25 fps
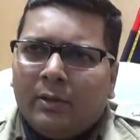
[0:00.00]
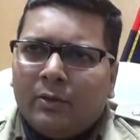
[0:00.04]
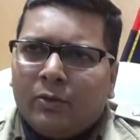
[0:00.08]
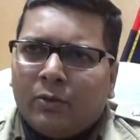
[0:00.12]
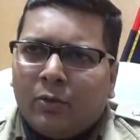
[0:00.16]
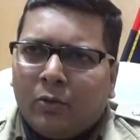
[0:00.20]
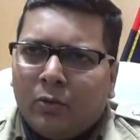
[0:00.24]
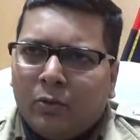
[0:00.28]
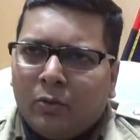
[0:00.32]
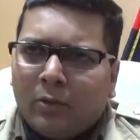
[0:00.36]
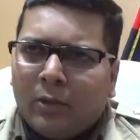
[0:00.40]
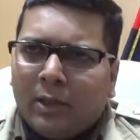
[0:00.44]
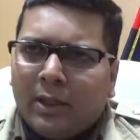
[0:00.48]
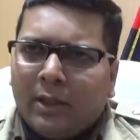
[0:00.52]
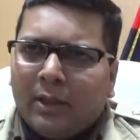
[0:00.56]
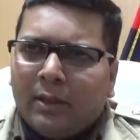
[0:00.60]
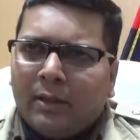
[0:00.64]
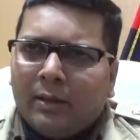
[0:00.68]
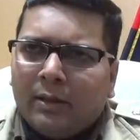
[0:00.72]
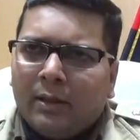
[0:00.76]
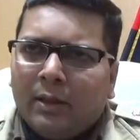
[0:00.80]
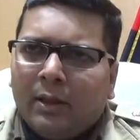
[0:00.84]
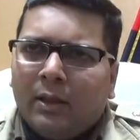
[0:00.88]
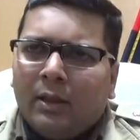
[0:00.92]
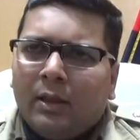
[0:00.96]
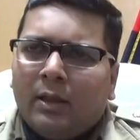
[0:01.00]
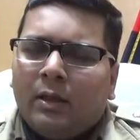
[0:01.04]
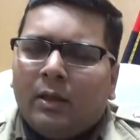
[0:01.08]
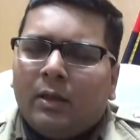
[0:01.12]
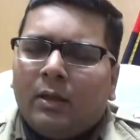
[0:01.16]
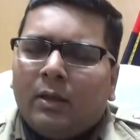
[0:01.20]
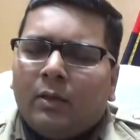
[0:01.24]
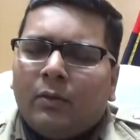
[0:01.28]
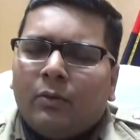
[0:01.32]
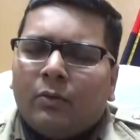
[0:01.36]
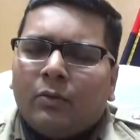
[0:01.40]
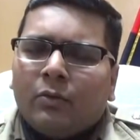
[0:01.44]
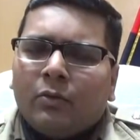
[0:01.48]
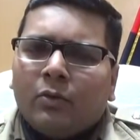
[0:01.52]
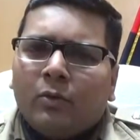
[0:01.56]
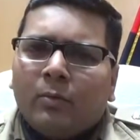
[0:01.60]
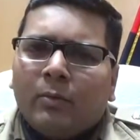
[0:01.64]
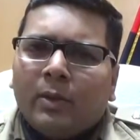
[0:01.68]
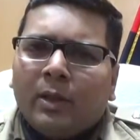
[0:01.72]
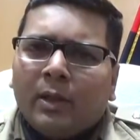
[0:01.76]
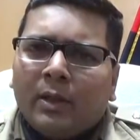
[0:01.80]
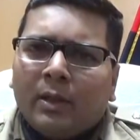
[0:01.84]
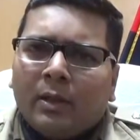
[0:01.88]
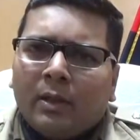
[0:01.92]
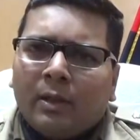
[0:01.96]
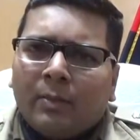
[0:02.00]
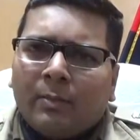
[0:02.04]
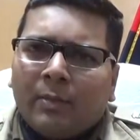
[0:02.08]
जो लोग हैं उनको मैं